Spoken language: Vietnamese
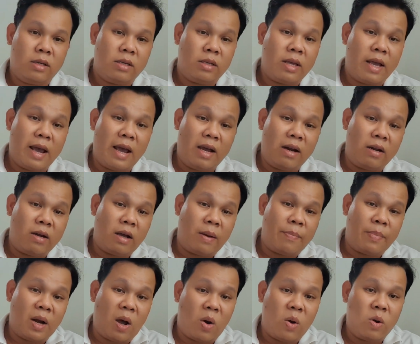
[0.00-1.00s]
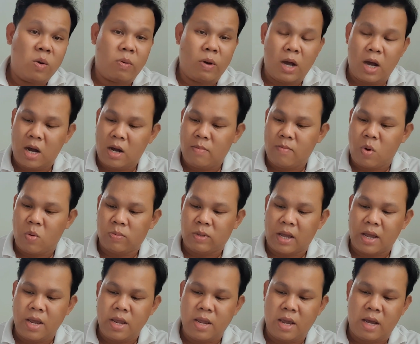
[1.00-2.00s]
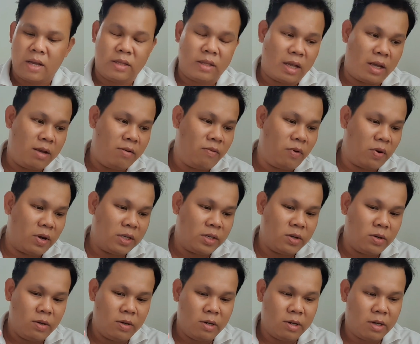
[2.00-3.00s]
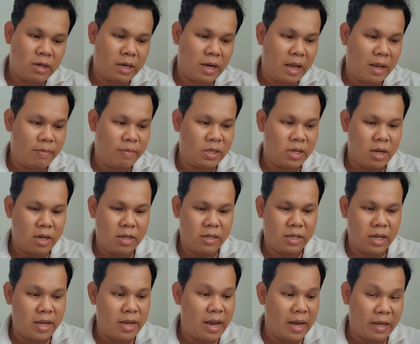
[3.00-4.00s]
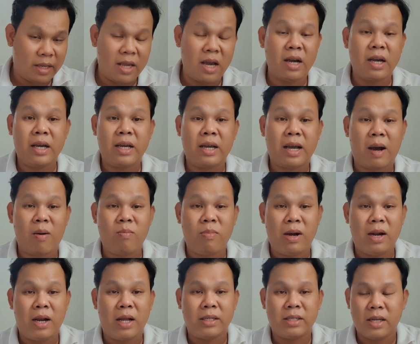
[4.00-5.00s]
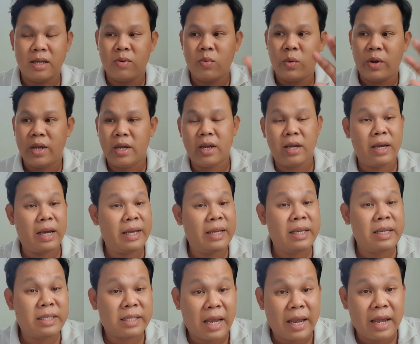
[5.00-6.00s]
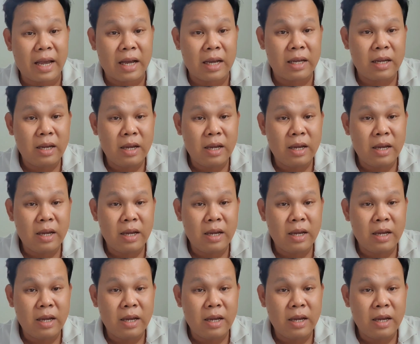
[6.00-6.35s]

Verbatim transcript: giá nó gấp đôi hoặc hơn một tí nha tùy vào cái số lượng anh em xây xi dàn chân hay không hay là xi nguyên cái chiếc xe